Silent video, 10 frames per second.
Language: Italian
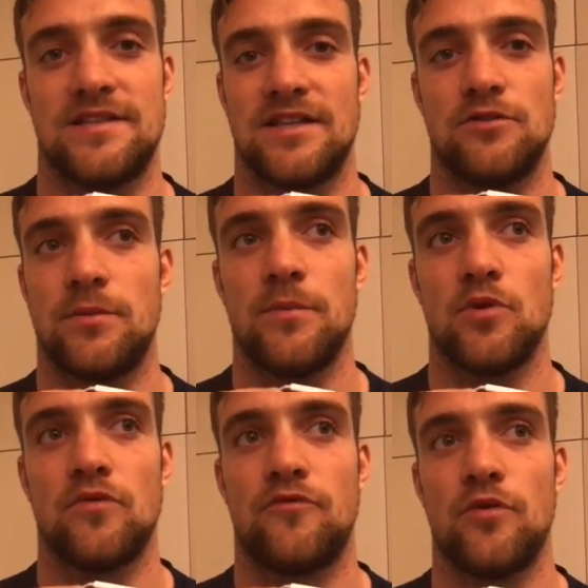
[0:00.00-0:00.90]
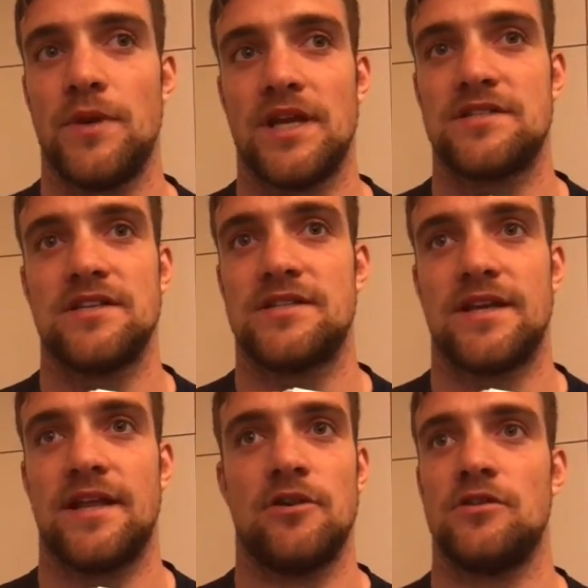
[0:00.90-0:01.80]
è, stato proprio un fulmine a ciel
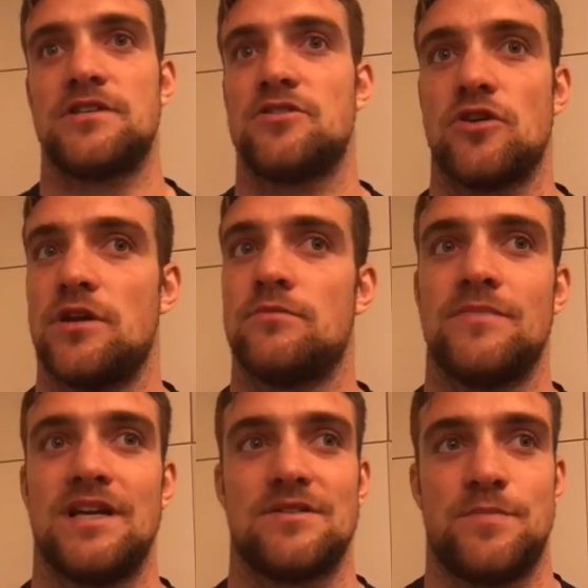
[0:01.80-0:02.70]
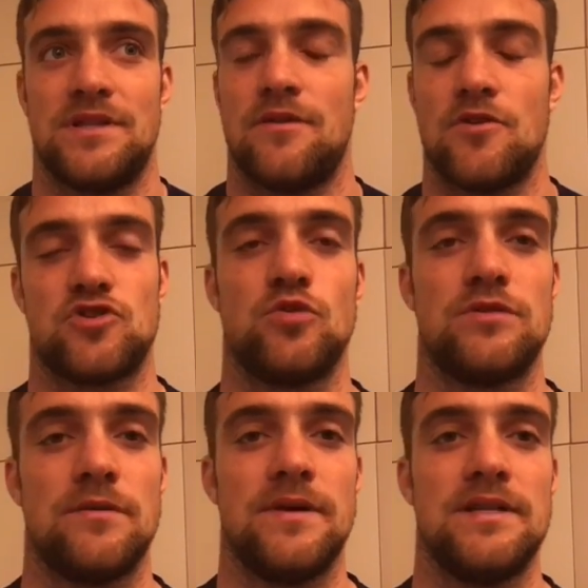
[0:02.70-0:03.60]
sereno, nel senso che non me l'aspettavo
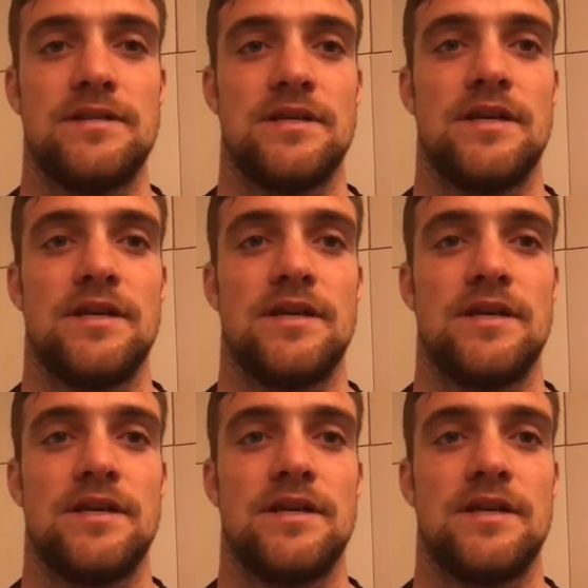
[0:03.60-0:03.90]
assolutamente.